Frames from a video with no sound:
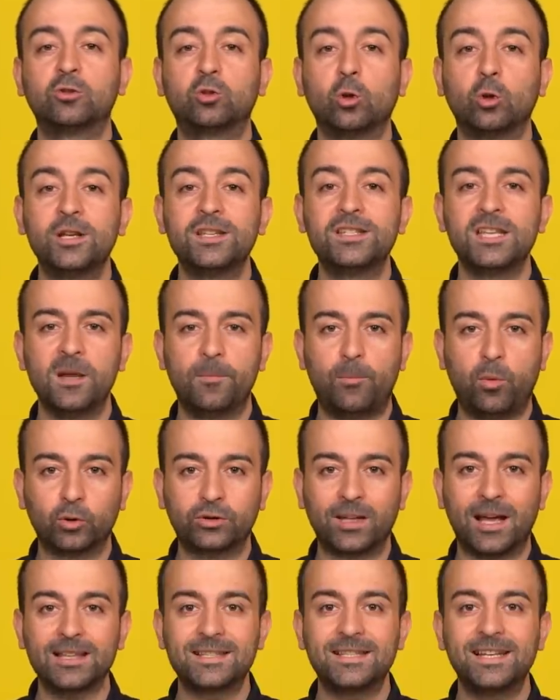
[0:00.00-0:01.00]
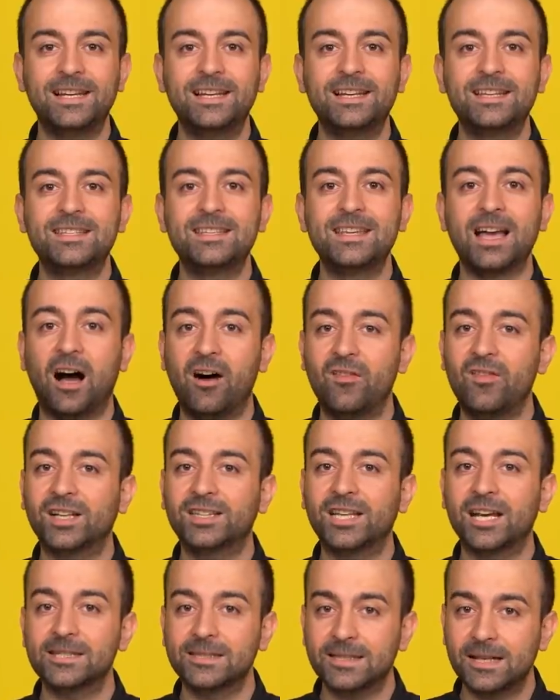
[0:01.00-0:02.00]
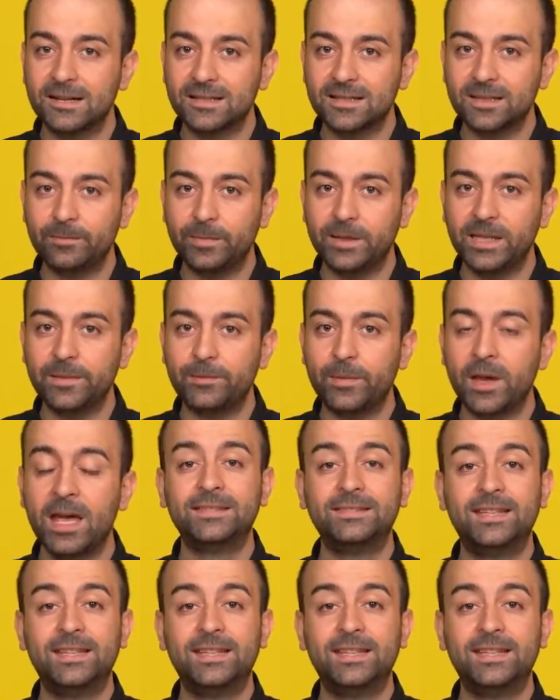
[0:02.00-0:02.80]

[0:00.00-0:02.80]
Dolayısıyla potansiyelinizi, avantajlarınızı bilip